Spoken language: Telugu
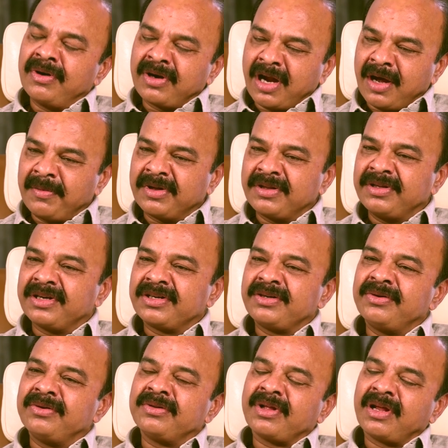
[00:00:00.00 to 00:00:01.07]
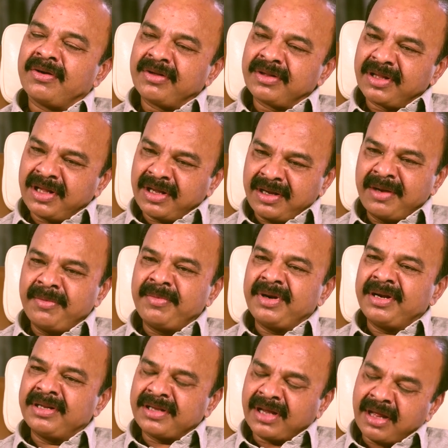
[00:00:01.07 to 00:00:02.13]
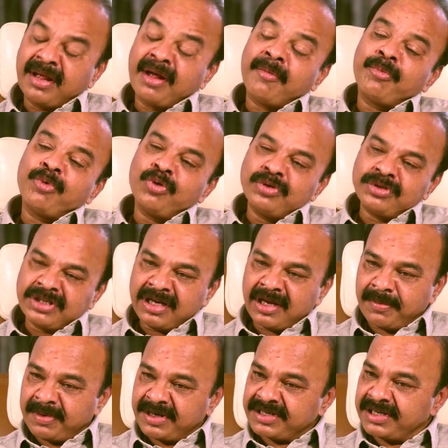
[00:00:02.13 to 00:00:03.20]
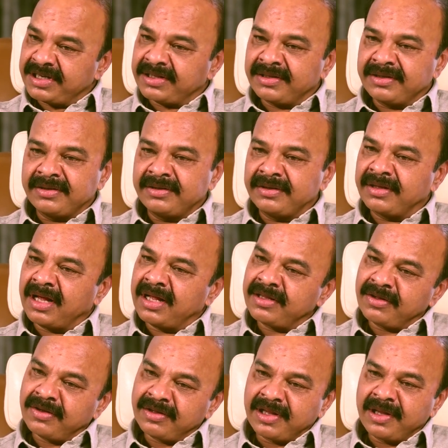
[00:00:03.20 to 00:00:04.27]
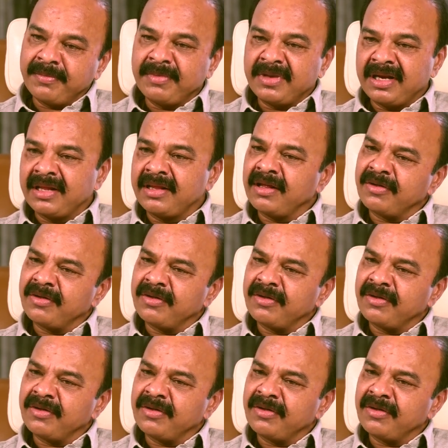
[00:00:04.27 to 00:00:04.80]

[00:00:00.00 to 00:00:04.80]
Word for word: గ్రామాధ్యక్షుడు తర్వాత ఎంపీటీ అప్పుడు జిల్లా పరిషత్ దాని తర్వాత ఎమ్మెల్యే